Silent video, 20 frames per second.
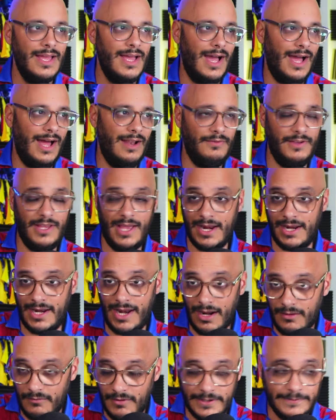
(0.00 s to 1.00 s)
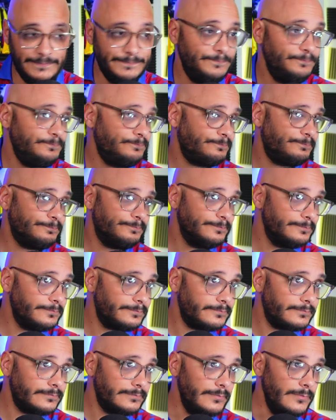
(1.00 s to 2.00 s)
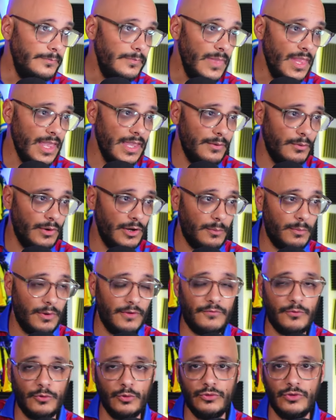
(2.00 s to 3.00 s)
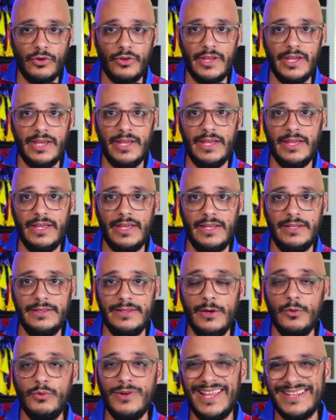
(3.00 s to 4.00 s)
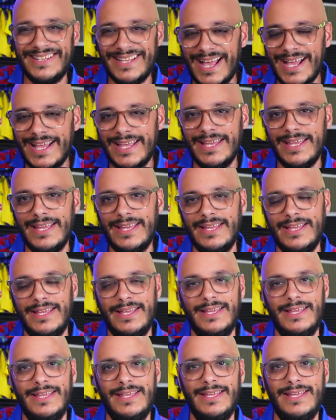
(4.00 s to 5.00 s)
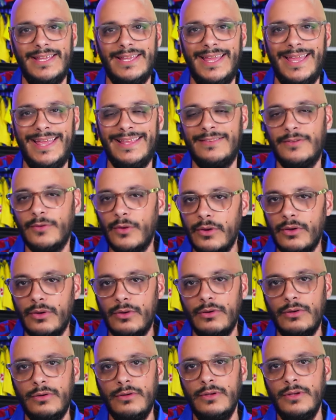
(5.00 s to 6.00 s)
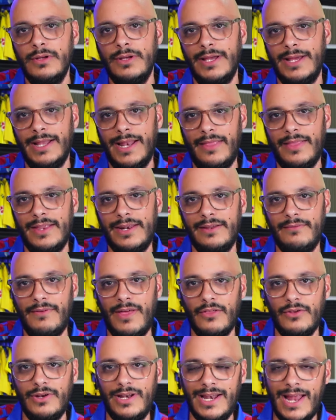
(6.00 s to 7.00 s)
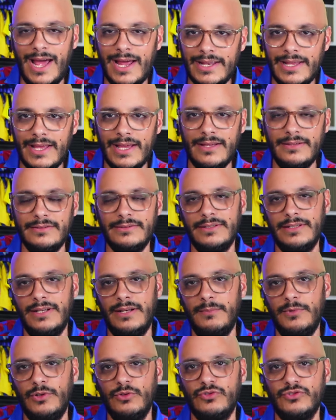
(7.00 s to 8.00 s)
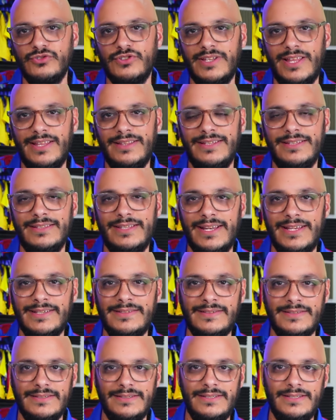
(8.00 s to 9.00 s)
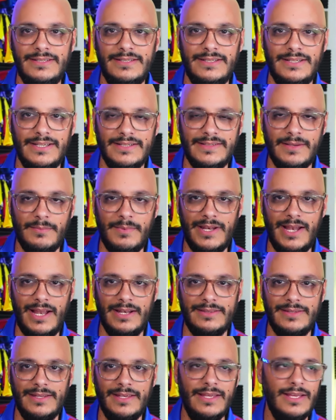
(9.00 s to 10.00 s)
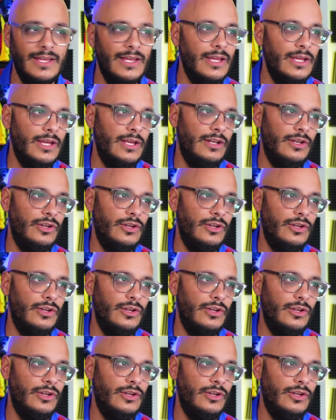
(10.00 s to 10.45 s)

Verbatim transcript: Villarreal B. Y bueno, pues fruto de, un ataque eh, estoico era derribado en el área en el minuto 73 y ese penalti lo